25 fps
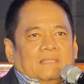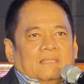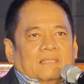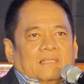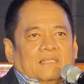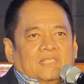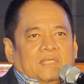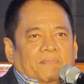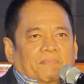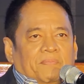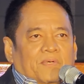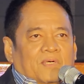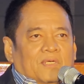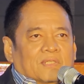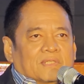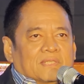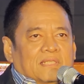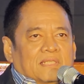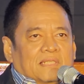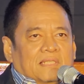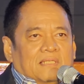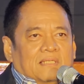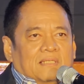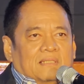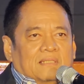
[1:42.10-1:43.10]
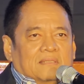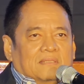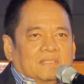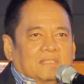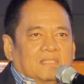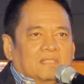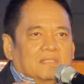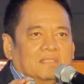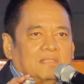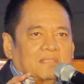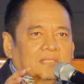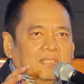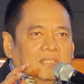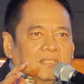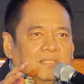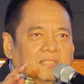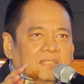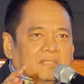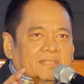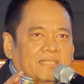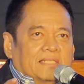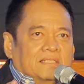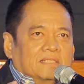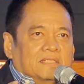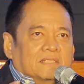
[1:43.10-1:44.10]
Kasi po sa
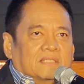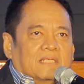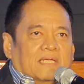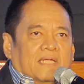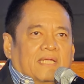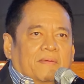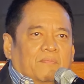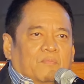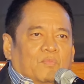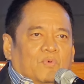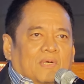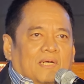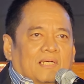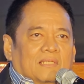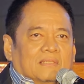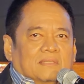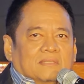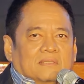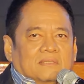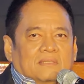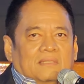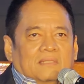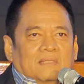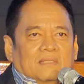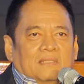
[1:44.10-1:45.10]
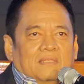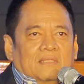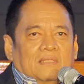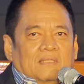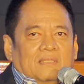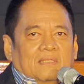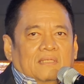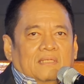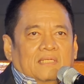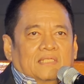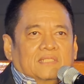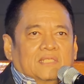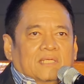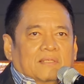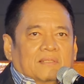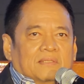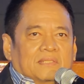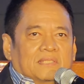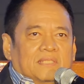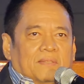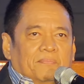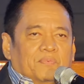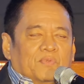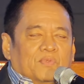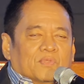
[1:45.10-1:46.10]
Citizens Crime Watch, isa,
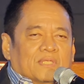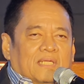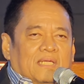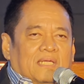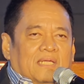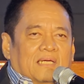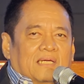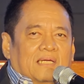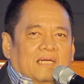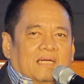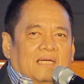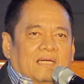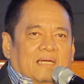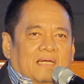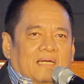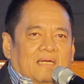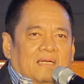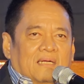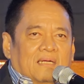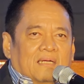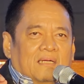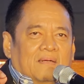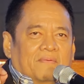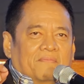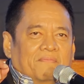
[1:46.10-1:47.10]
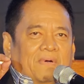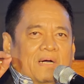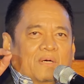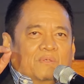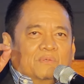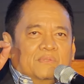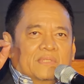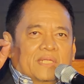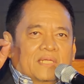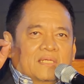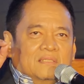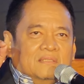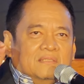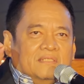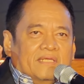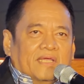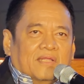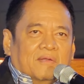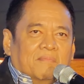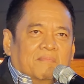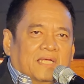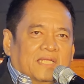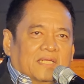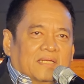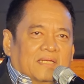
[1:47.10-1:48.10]
siya po talaga ang founding
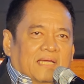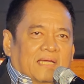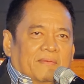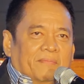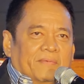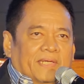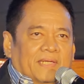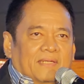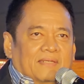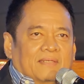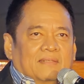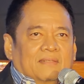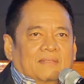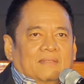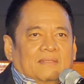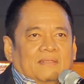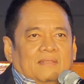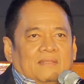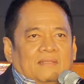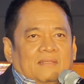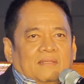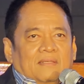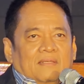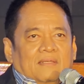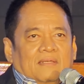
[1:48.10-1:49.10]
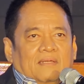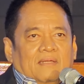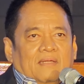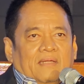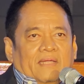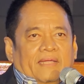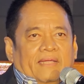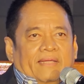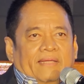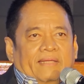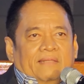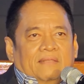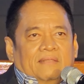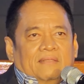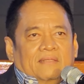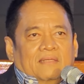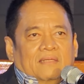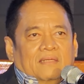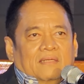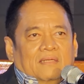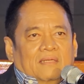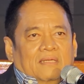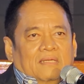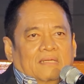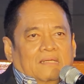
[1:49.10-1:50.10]
chairman namin. And
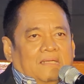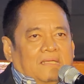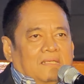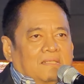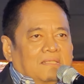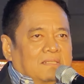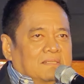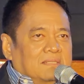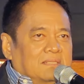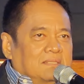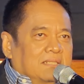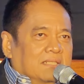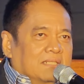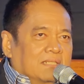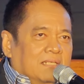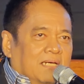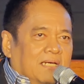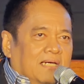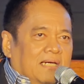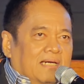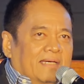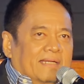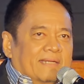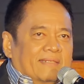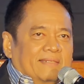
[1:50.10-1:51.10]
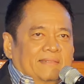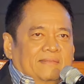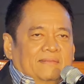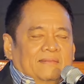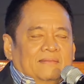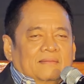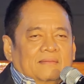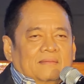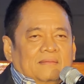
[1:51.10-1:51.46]
uh, it is not hard